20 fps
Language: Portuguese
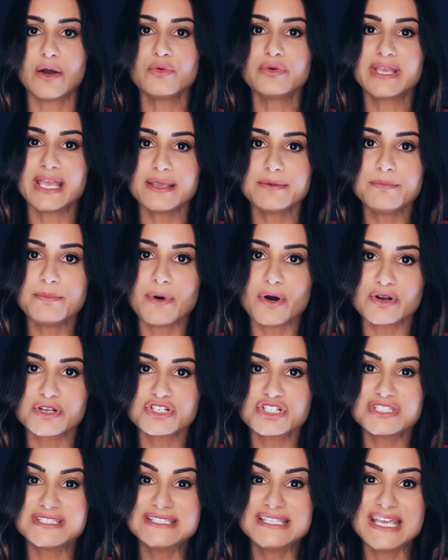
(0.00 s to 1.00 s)
alguém
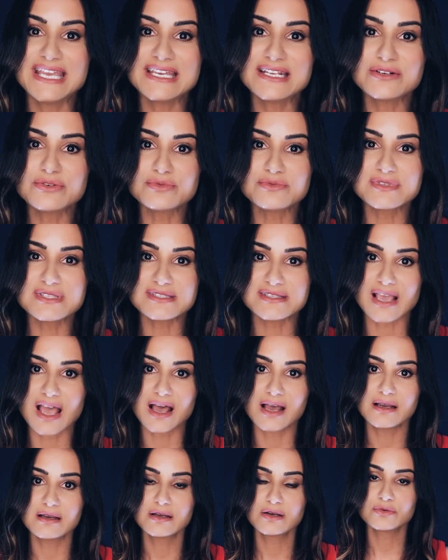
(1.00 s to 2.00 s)
pode
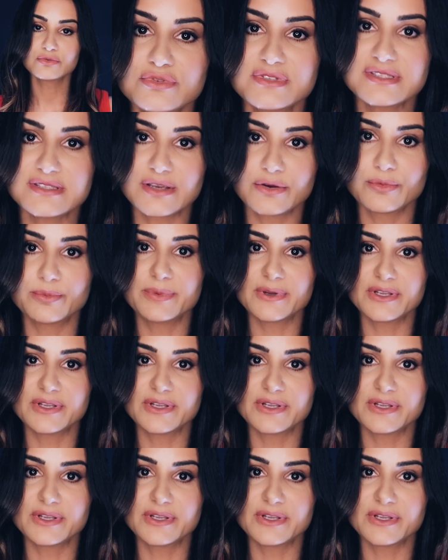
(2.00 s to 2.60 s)
denunciar o seu